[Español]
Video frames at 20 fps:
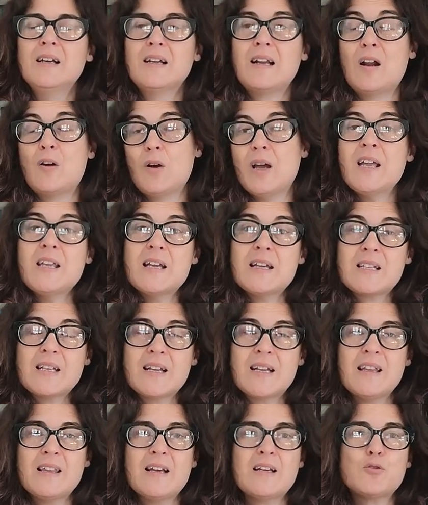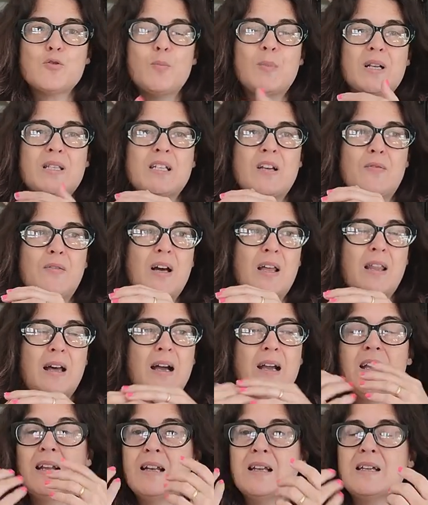Claro, ella se queda súper
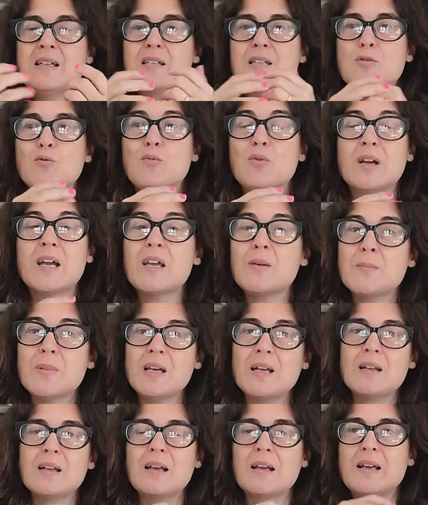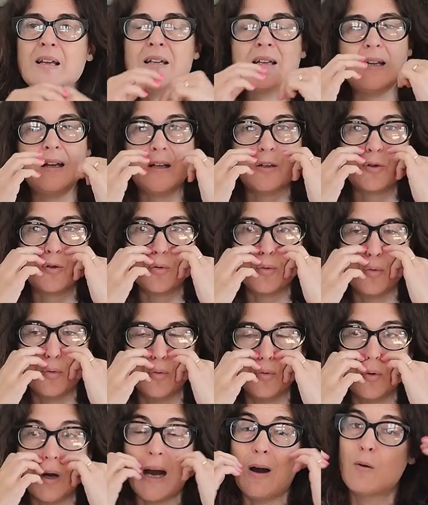chafada. Él es un gamer, eh,
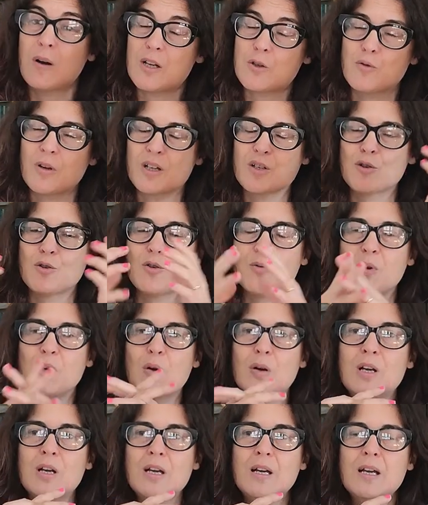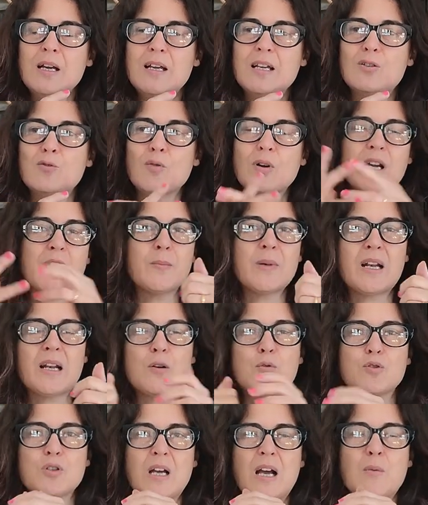su, ahora su exnovio, es un gamer, le
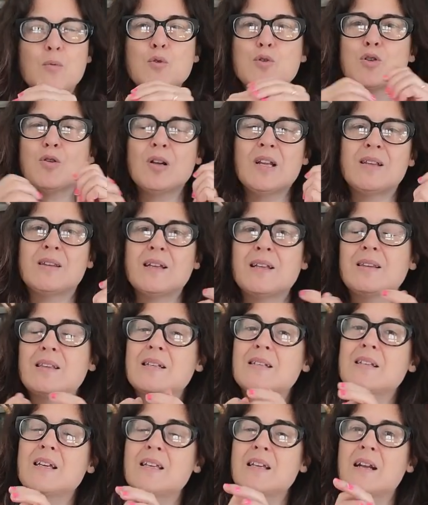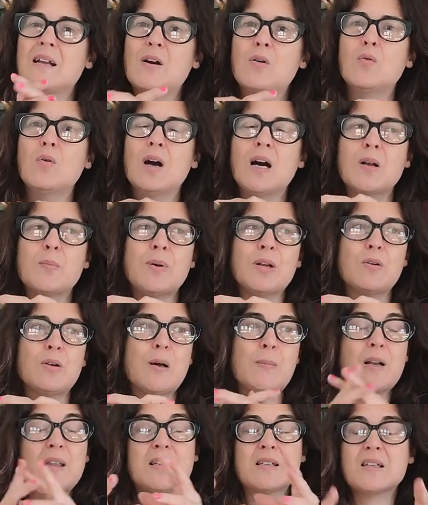gustaba mucho, le intenta enseñar a jugar, pero
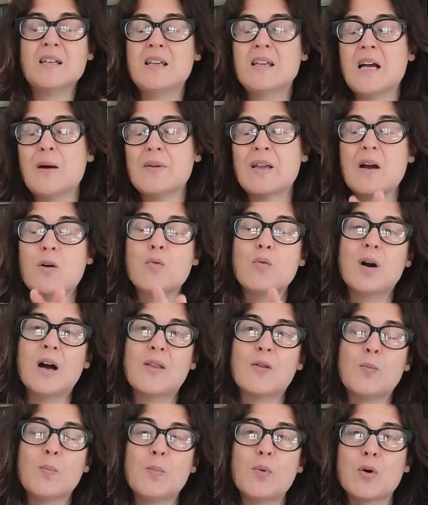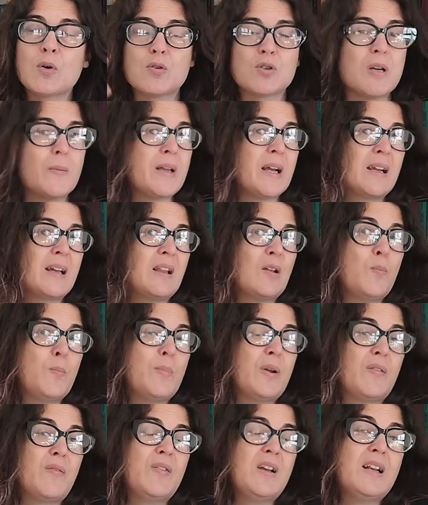la verdad es que ella había jugado un poco, se había quedado un
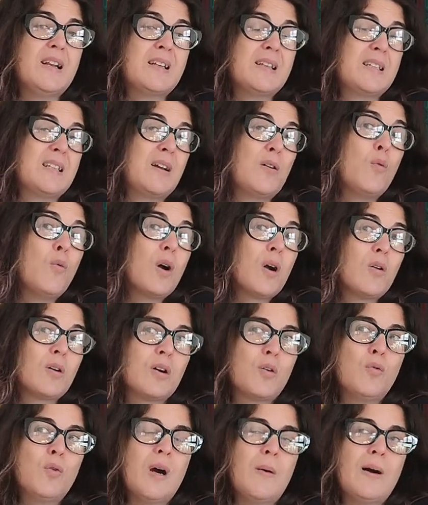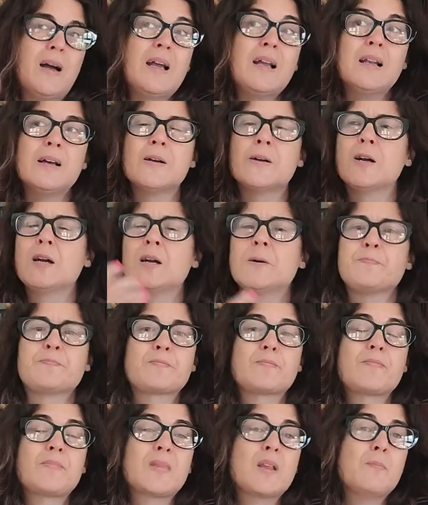perfil en ese juego que jugaba él,
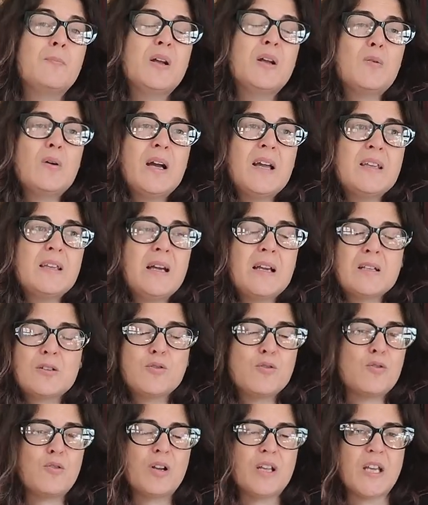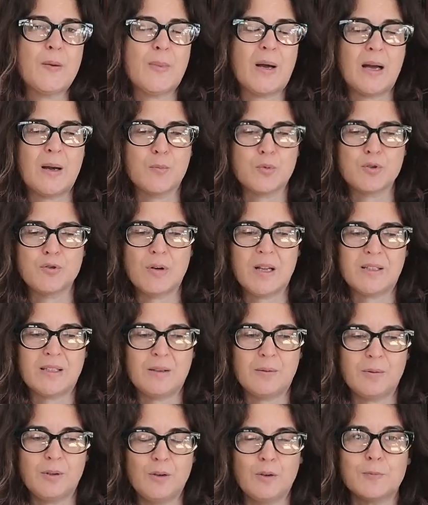pero a ella eso no le llamaba mucho la
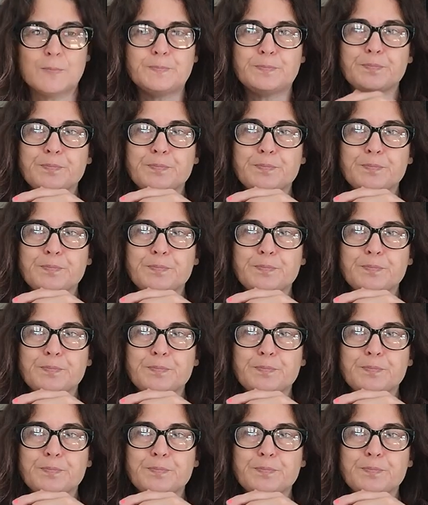atención.